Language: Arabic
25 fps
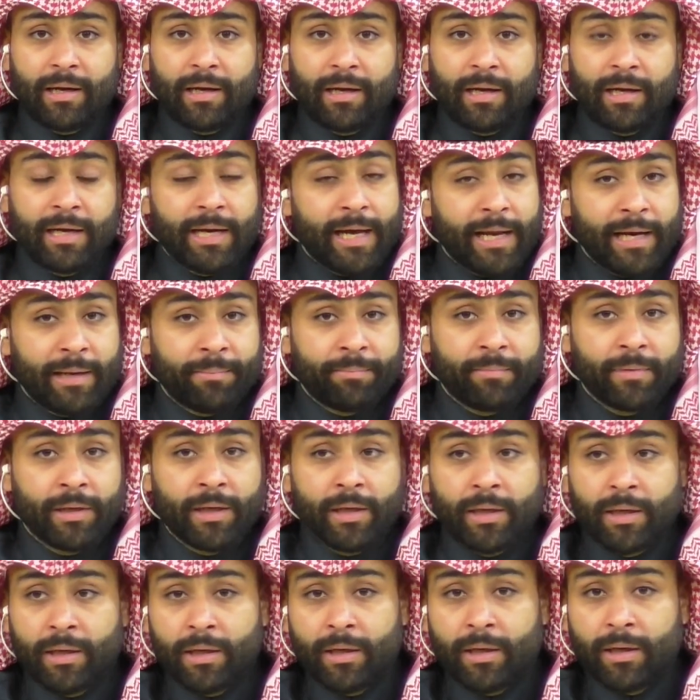الألم
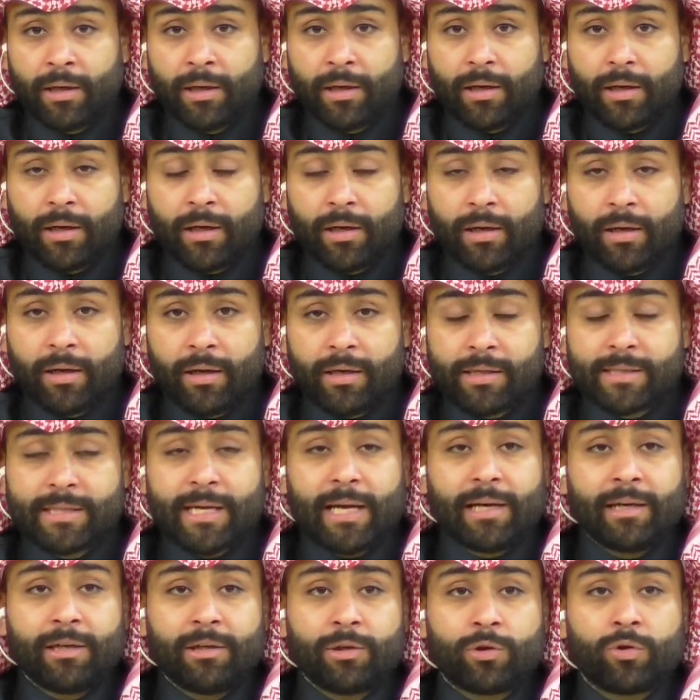آه،
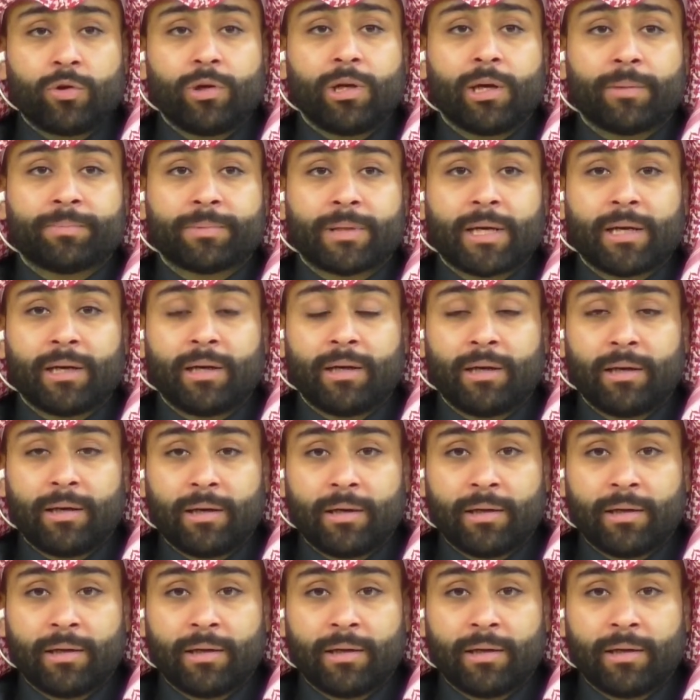رسالة لكل أبطال